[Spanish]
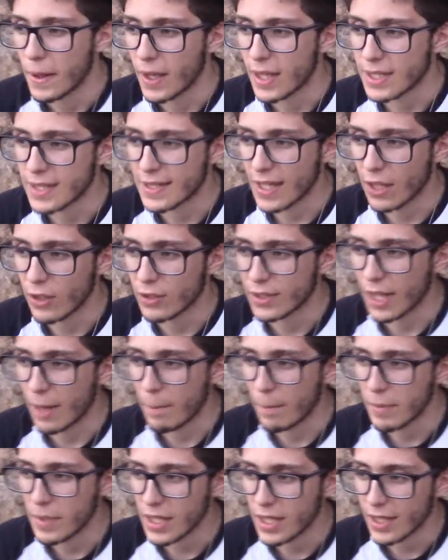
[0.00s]
He estado
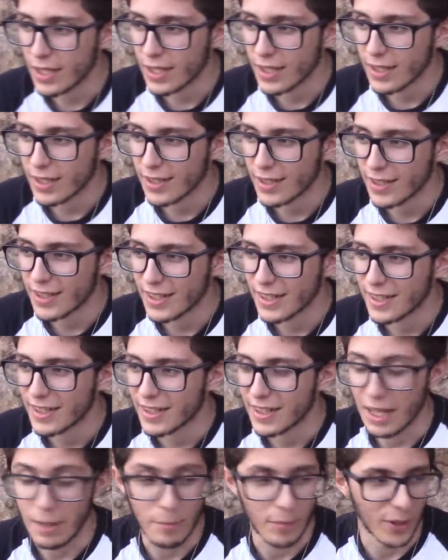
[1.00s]

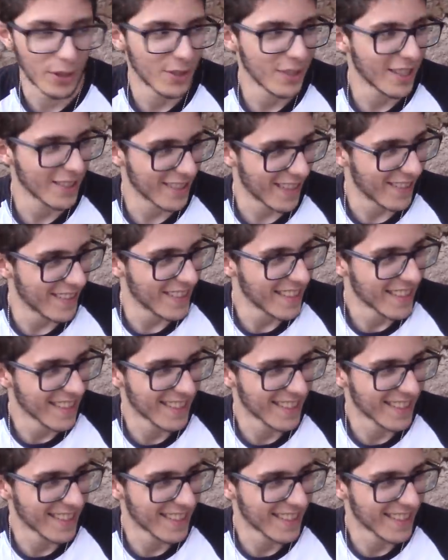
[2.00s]
también en Polonia otra vez.